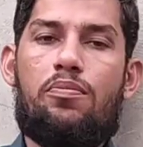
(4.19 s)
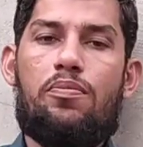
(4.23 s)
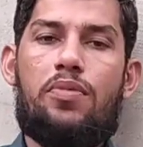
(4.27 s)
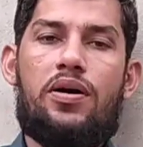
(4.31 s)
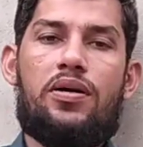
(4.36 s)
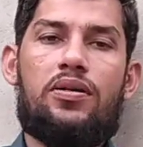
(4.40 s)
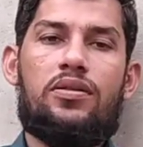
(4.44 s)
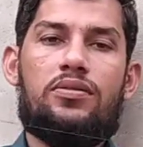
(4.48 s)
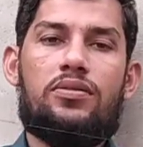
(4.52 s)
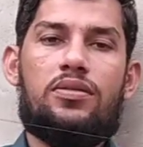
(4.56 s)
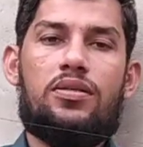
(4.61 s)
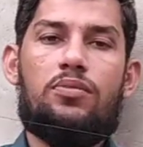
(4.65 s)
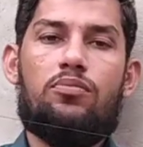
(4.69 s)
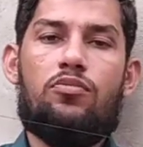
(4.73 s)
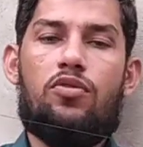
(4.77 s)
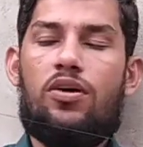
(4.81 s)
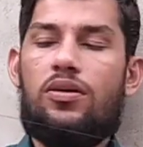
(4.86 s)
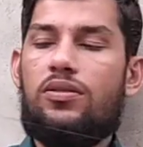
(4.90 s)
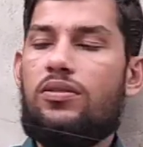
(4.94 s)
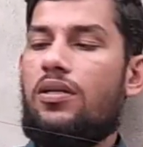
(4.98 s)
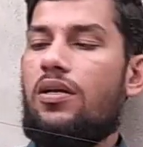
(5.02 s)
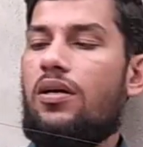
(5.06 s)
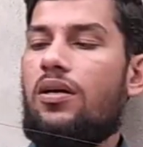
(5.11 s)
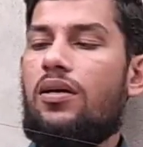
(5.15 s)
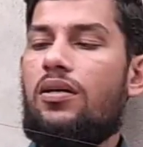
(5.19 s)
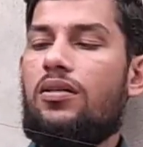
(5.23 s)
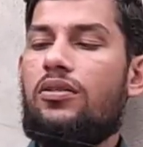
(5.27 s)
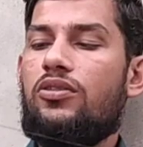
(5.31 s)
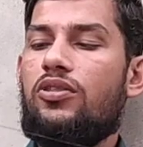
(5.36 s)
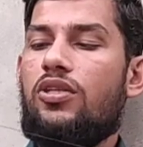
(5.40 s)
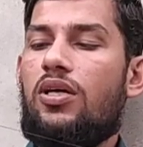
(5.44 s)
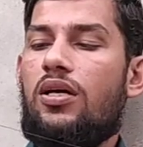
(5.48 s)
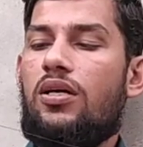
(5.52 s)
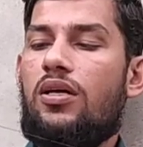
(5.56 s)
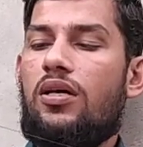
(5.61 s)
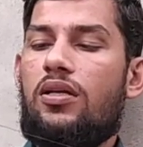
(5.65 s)
कंपैरिजन मुआवजा
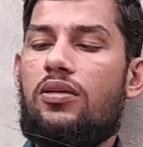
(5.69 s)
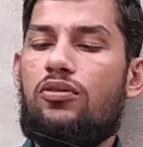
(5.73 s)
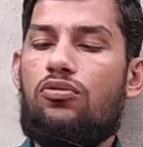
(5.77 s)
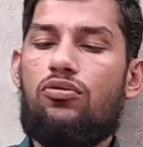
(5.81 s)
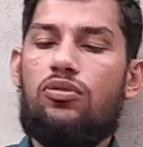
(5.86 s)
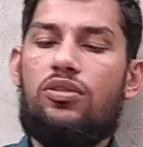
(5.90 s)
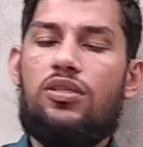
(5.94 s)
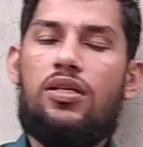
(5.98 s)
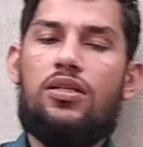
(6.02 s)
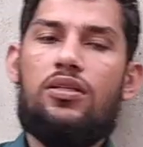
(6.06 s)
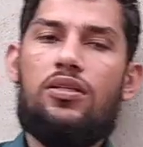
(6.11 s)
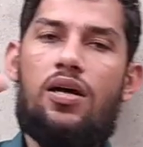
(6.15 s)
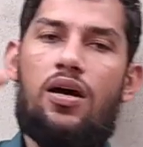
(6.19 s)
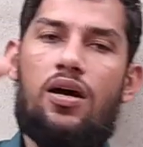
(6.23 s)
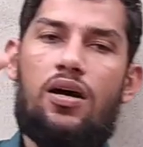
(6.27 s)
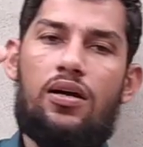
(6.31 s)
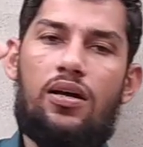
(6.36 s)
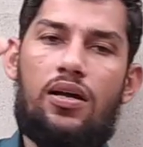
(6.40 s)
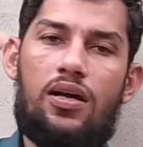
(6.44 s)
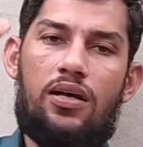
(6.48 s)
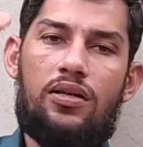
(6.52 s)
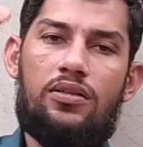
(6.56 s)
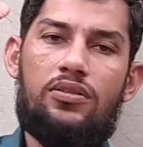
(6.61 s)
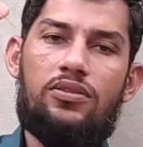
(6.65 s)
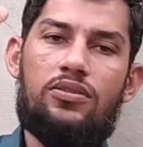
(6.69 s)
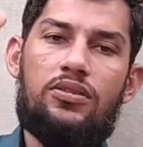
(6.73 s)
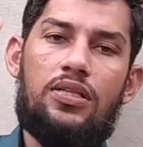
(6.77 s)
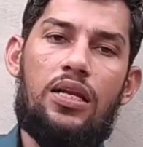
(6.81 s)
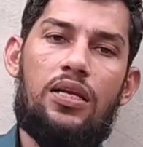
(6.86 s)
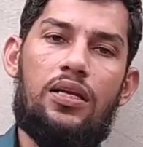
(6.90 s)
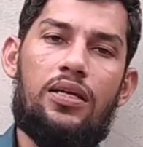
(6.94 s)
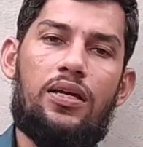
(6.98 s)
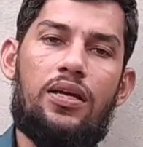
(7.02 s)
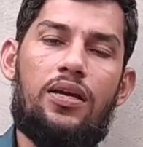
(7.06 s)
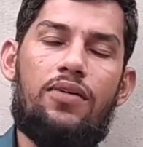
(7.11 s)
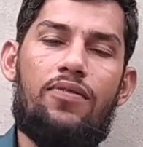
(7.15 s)
करने जा रहे हैं तो ये धागा है
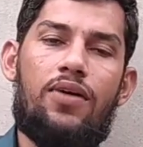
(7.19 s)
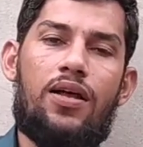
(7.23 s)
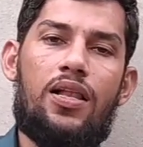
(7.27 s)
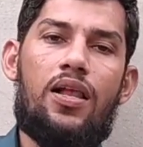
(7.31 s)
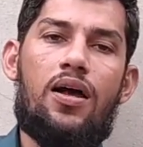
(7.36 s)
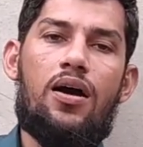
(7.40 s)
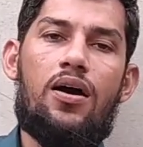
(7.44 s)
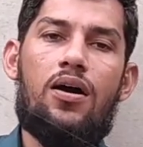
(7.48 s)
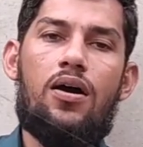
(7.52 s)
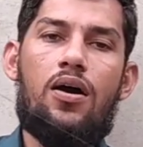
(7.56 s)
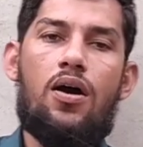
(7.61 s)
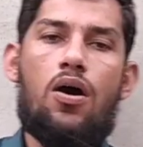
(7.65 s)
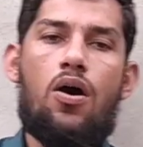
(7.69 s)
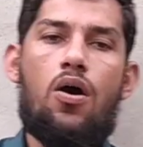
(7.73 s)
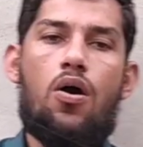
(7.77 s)
नलकी वाला